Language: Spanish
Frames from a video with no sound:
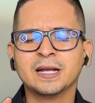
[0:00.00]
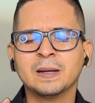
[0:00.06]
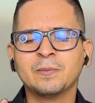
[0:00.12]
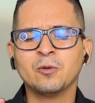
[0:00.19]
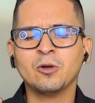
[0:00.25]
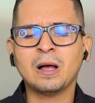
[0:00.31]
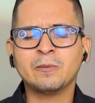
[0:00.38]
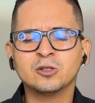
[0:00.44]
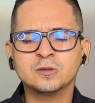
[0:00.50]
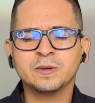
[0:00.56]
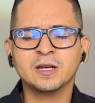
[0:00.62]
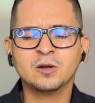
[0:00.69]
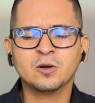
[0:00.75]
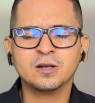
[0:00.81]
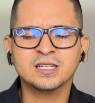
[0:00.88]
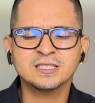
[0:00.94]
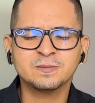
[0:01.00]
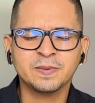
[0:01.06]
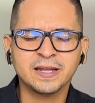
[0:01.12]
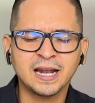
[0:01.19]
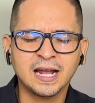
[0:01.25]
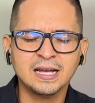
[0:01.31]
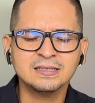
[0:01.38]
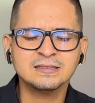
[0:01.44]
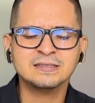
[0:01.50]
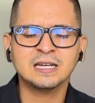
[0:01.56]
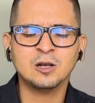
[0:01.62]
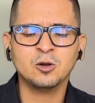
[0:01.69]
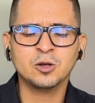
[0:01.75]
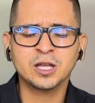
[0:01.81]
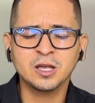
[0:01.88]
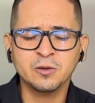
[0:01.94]
que podamos ver con esperanza
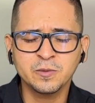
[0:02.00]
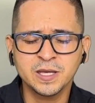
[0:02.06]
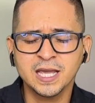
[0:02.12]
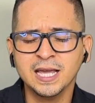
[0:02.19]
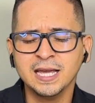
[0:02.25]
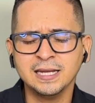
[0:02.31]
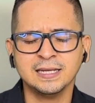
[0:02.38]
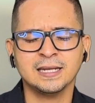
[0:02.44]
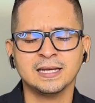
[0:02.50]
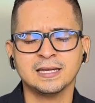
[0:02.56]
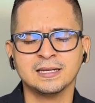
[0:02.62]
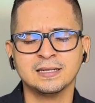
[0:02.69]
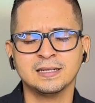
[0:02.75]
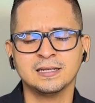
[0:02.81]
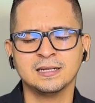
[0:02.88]
lo que viene.